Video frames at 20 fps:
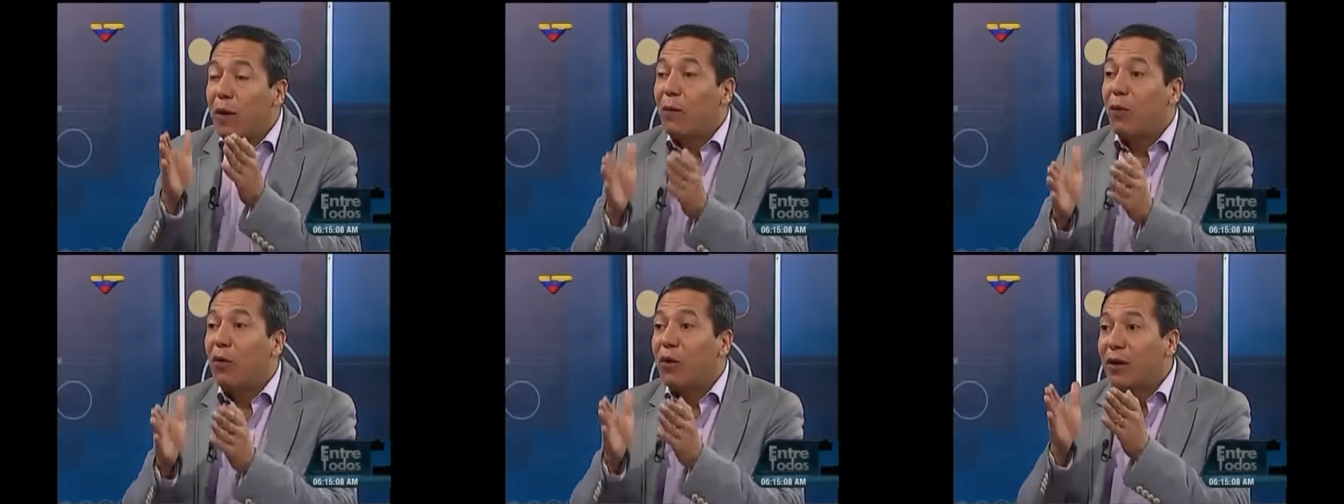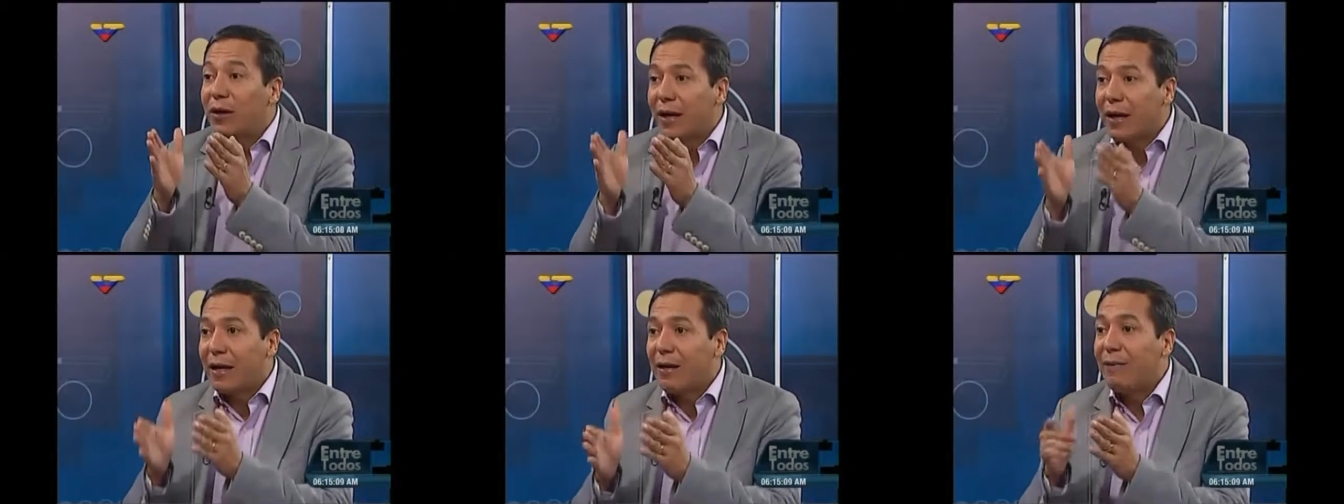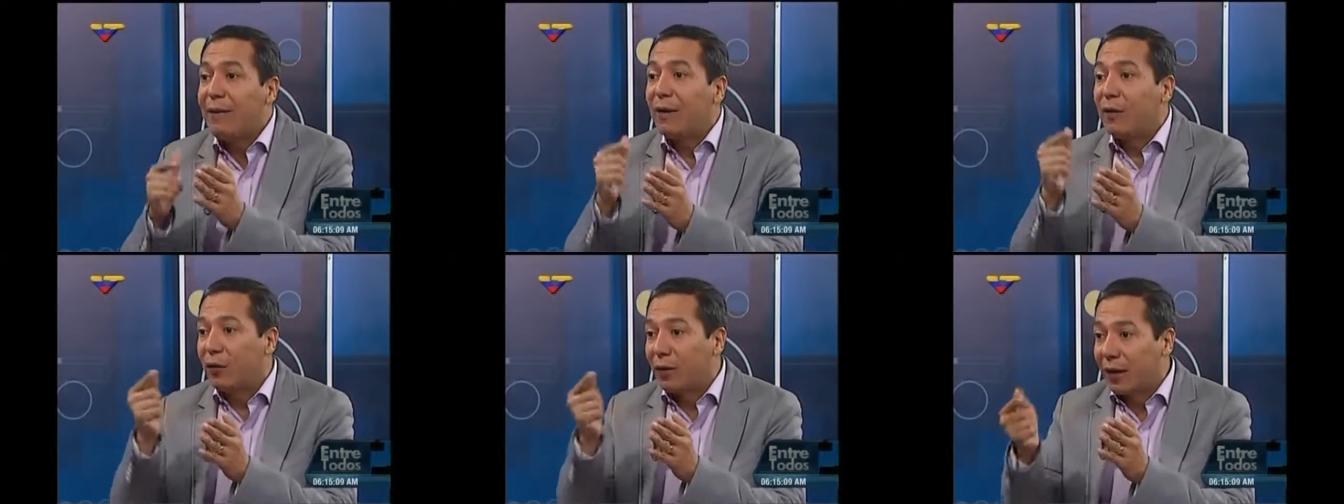nuevo
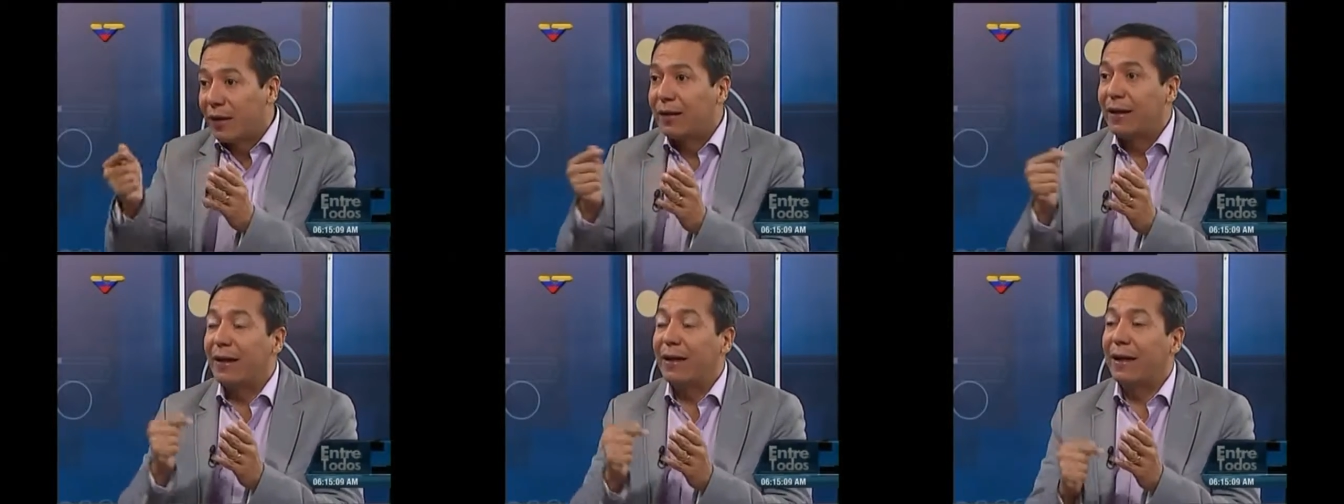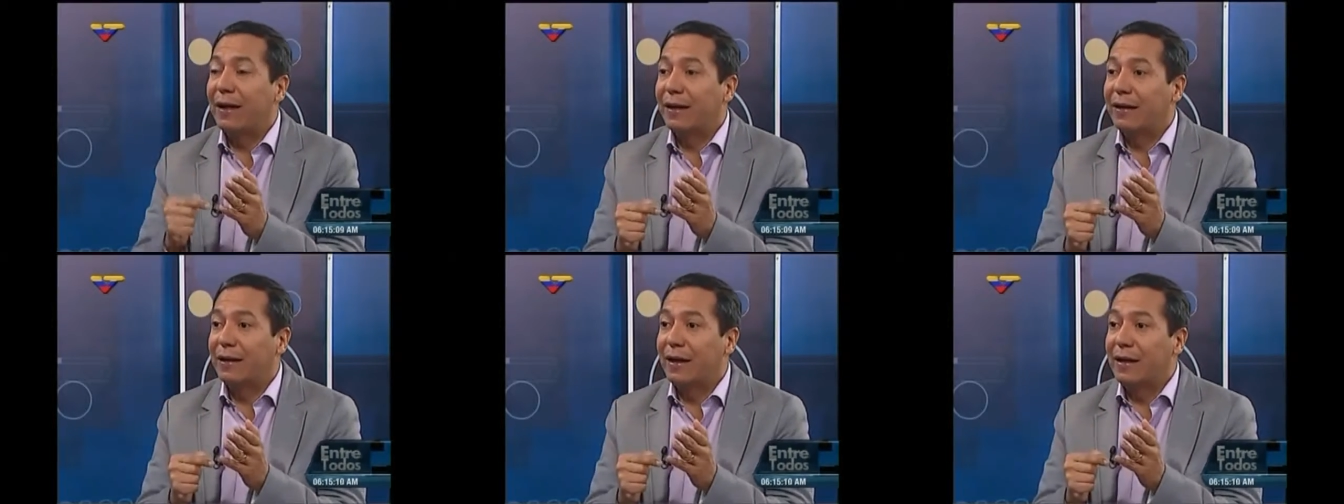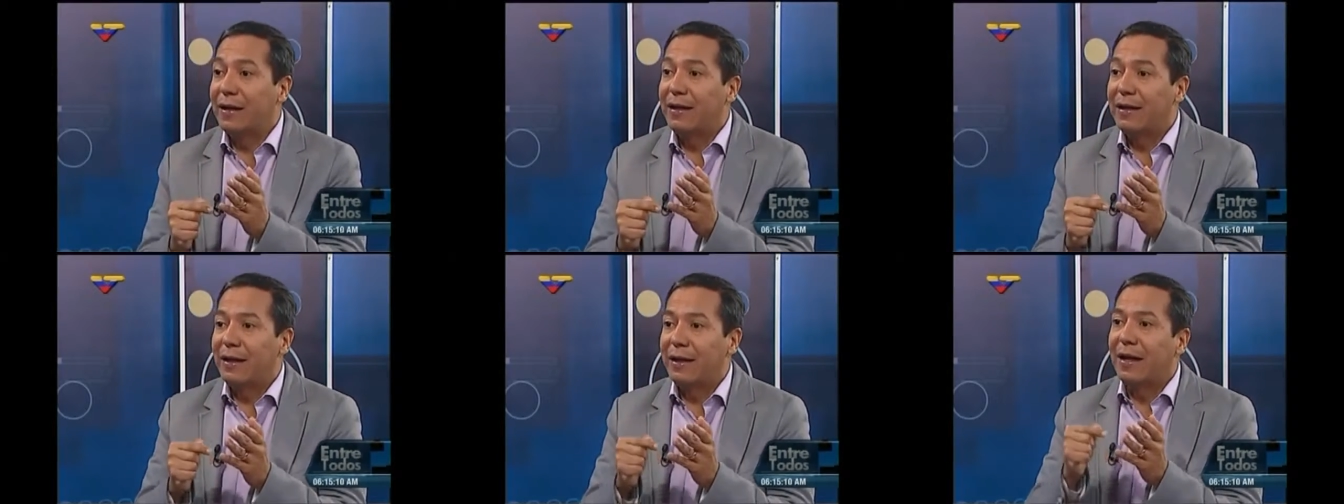régimen con estas
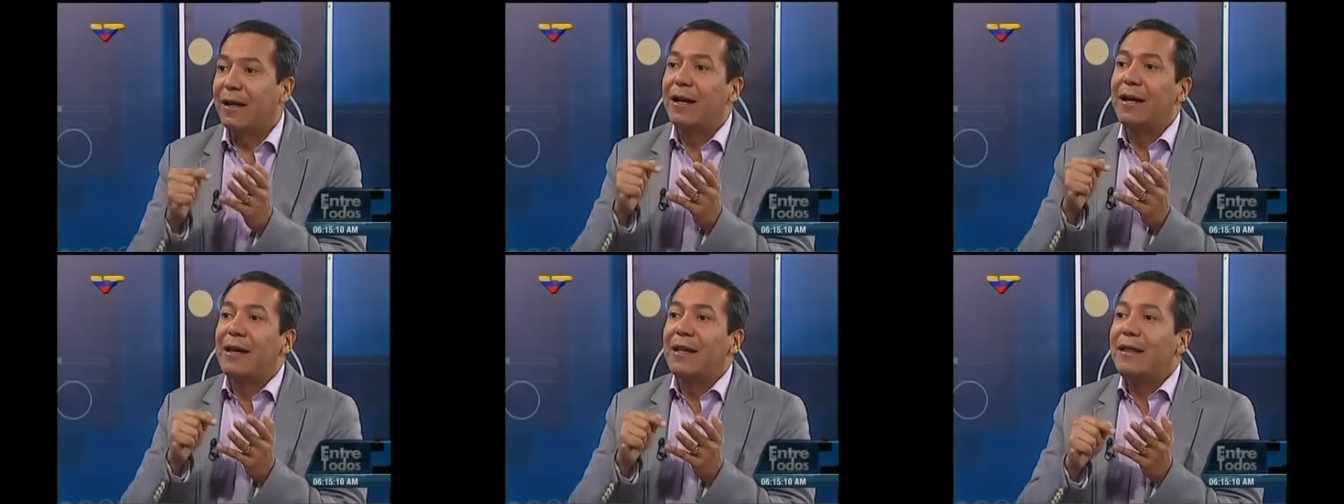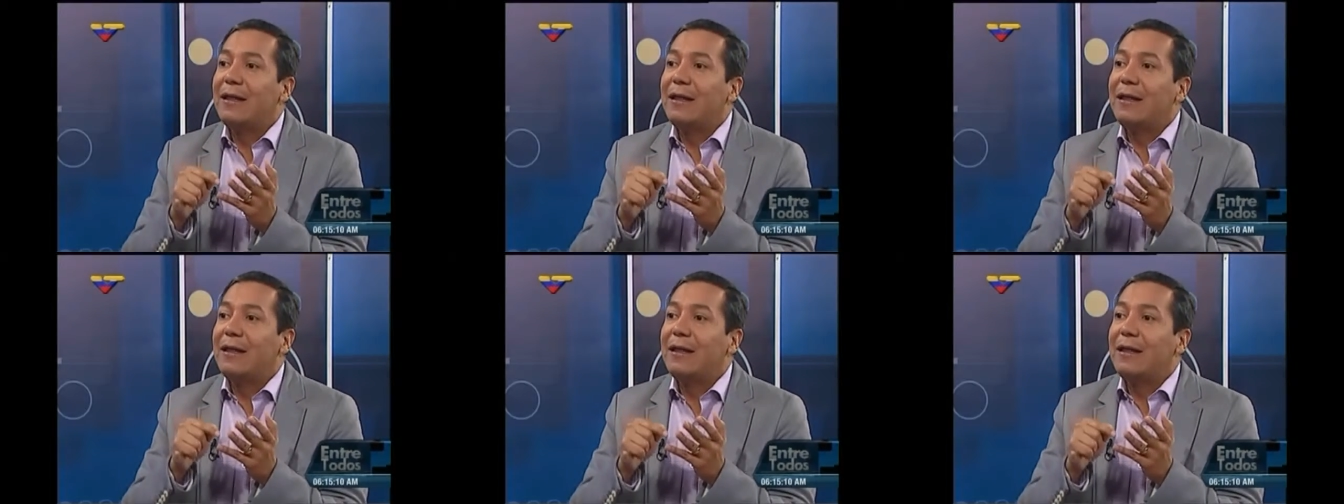características,